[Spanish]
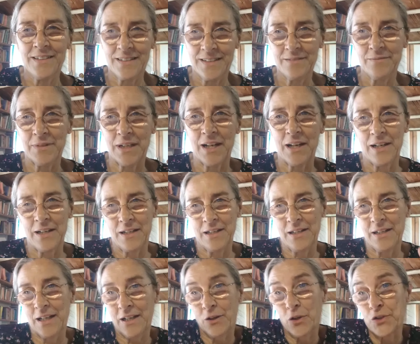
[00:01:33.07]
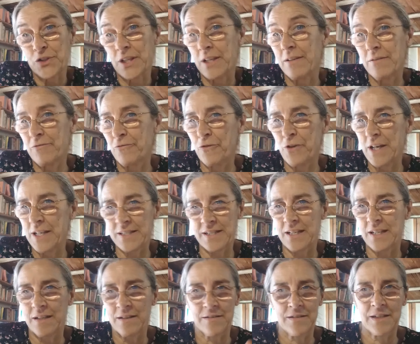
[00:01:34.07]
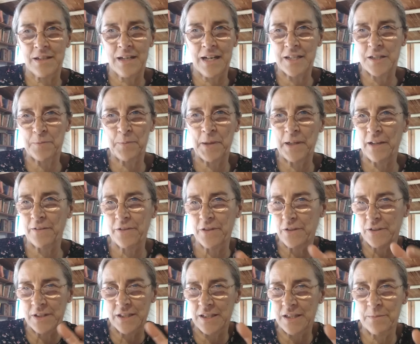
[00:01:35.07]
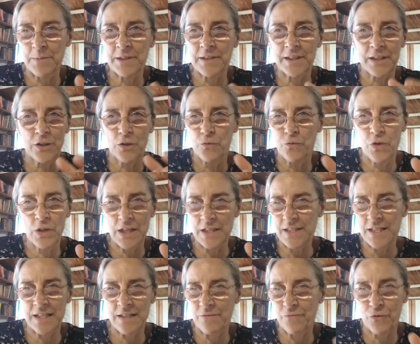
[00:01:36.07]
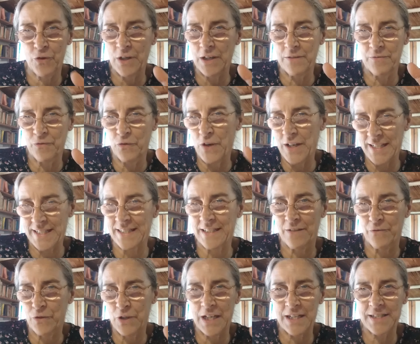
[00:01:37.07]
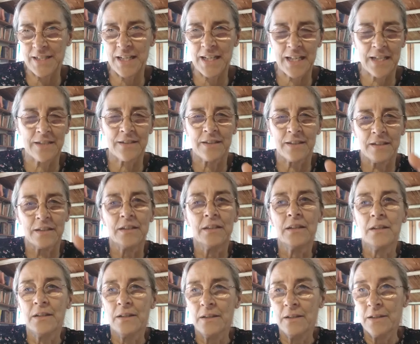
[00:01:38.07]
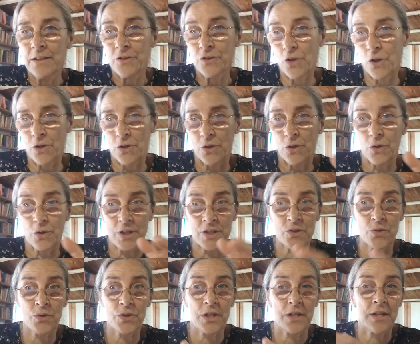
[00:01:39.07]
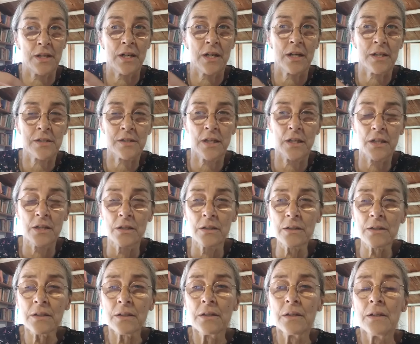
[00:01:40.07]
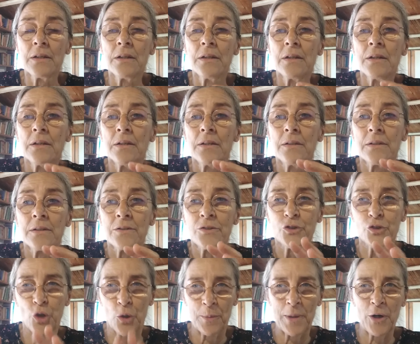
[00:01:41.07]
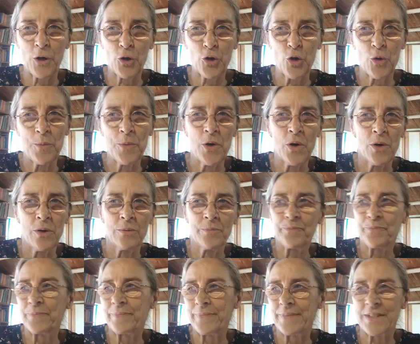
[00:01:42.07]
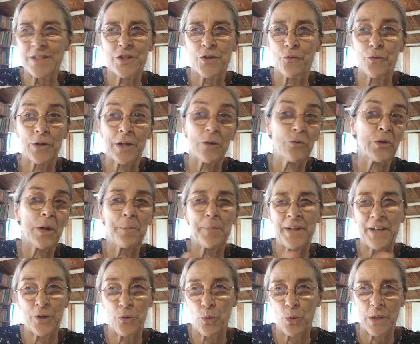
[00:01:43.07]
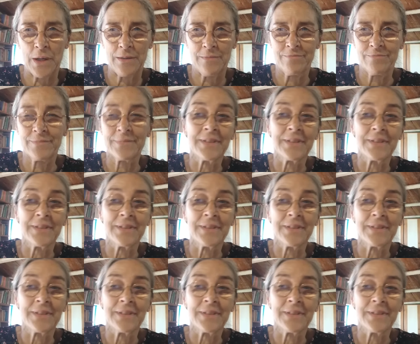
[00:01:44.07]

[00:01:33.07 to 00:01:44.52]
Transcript: La, cosa fue así. La explicación que se me entregó fue, la, esta, fue la siguiente. Todo lo que suceda en el exterior, tómalo como mm, si fuera una película,